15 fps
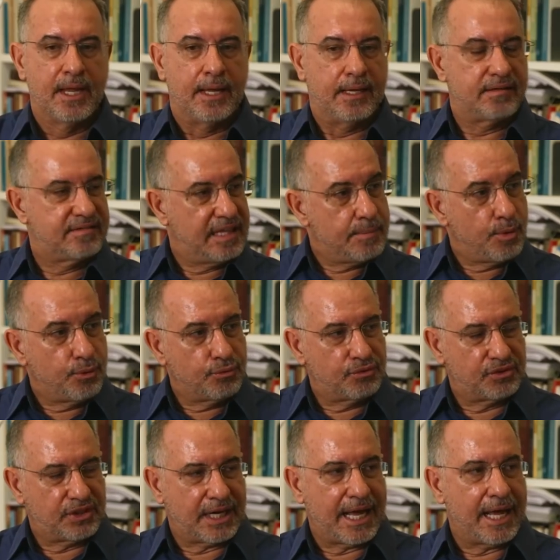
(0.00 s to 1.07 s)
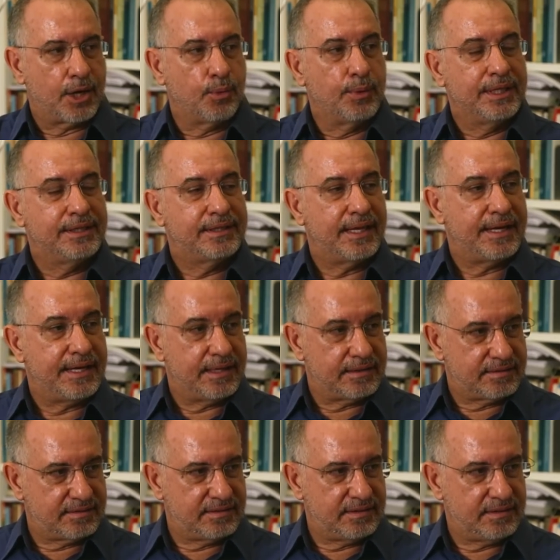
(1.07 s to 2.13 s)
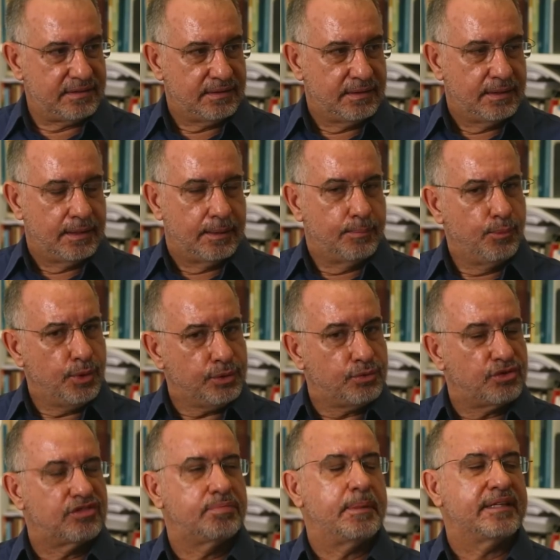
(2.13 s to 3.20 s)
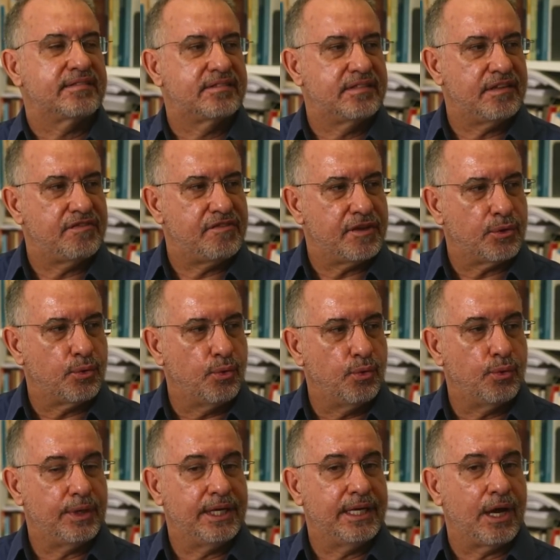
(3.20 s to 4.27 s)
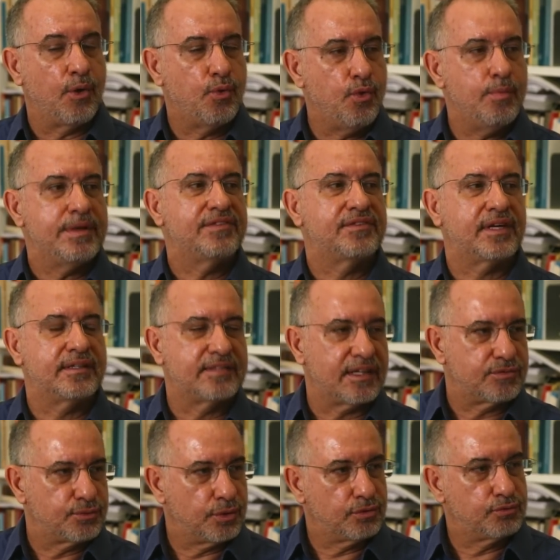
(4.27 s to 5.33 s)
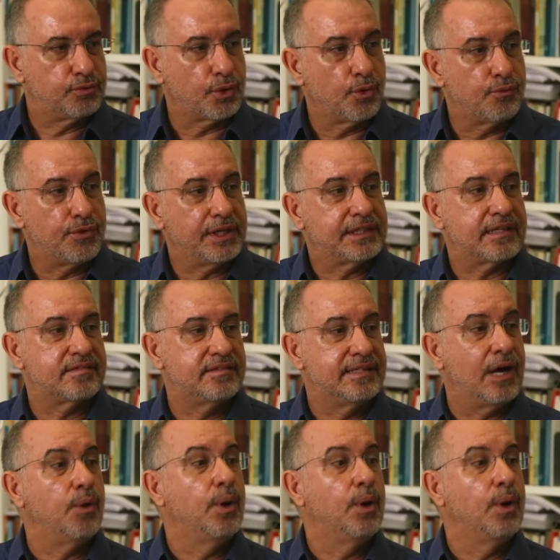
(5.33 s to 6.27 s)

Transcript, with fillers: eles demonstraram um interesse muito específico em algumas transações que foram feitas na